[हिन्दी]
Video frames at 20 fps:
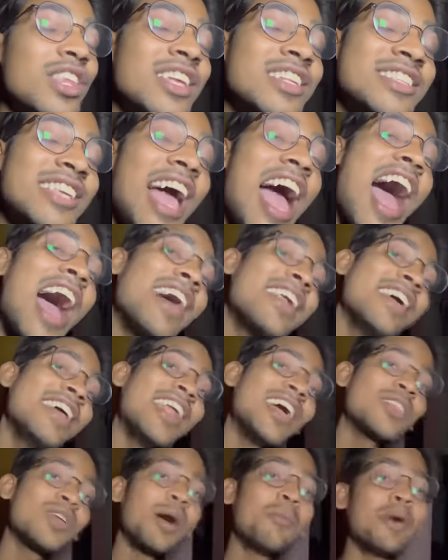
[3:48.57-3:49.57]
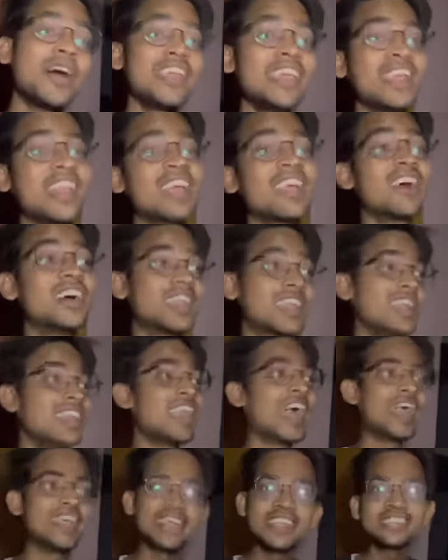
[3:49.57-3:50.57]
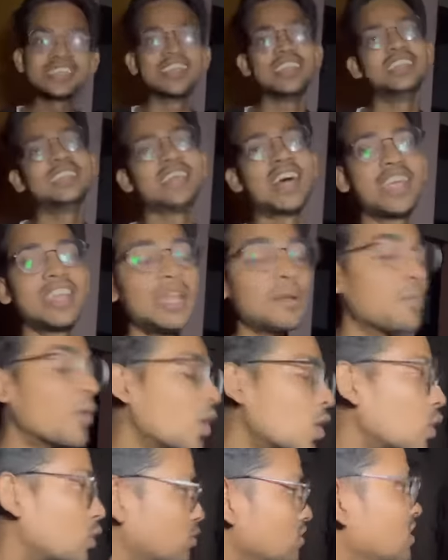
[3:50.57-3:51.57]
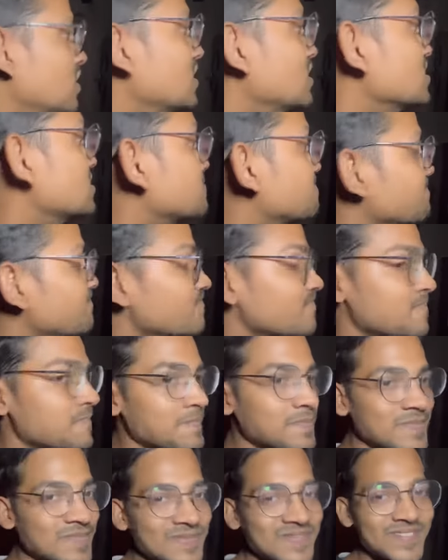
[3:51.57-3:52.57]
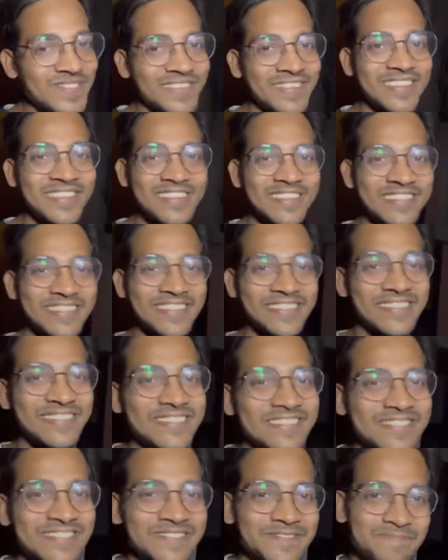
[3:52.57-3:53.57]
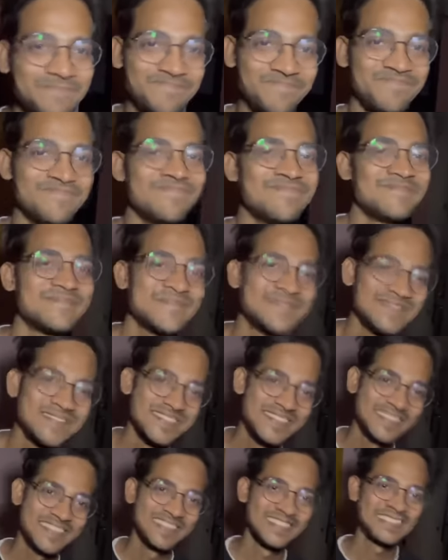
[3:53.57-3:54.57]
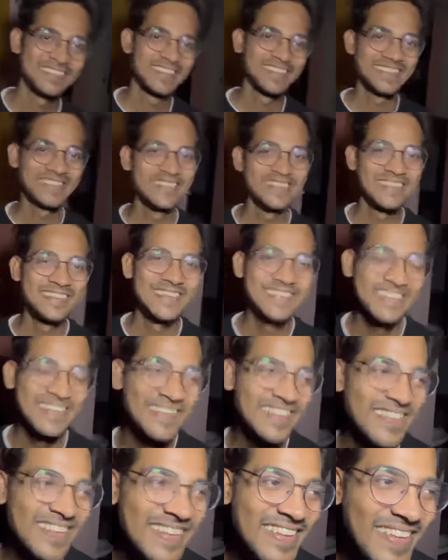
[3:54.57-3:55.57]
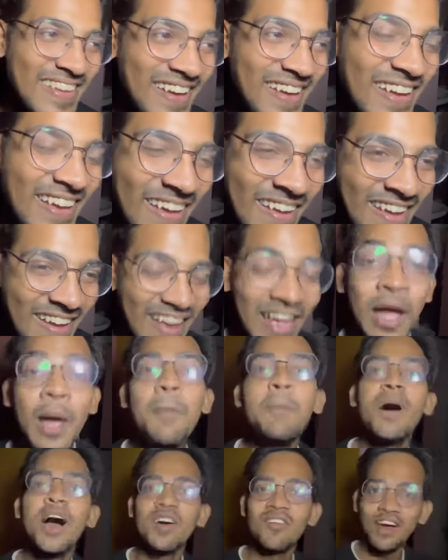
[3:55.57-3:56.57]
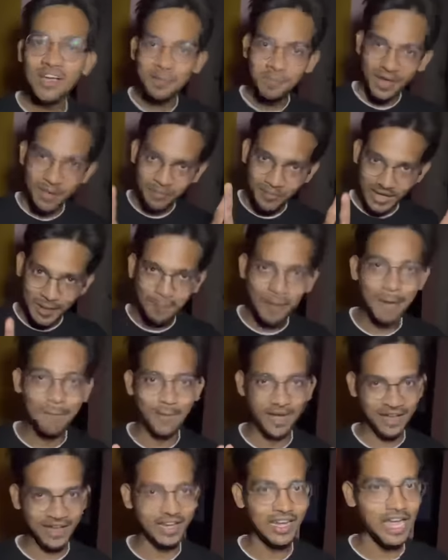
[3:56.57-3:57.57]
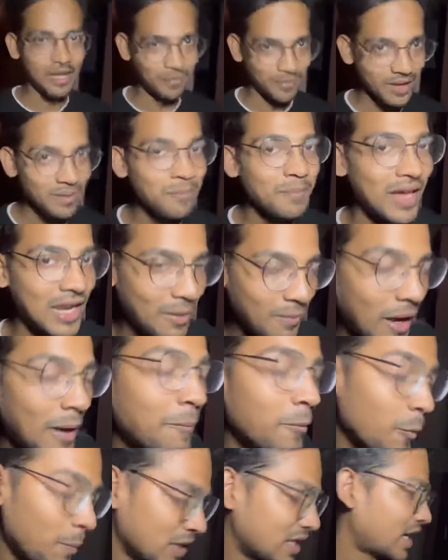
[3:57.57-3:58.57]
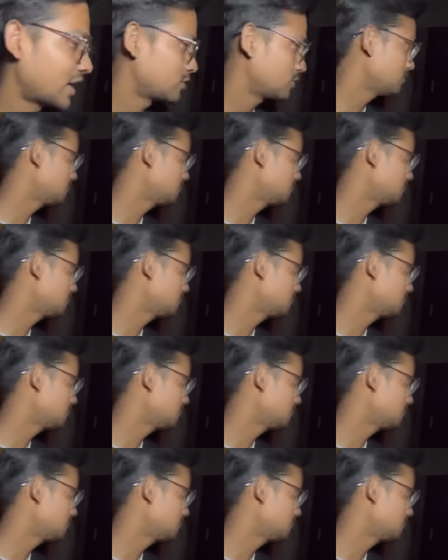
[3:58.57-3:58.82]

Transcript: दिन से आ रहे हैं ना तो हमारी ना घर की लाइट ही चली जा रही है बोलो वो भगवान नहीं चाहते कि भगवान भाई है ना पेंट करे भगवान भाई मेरे पापा का नाम है पहले आपको बता दू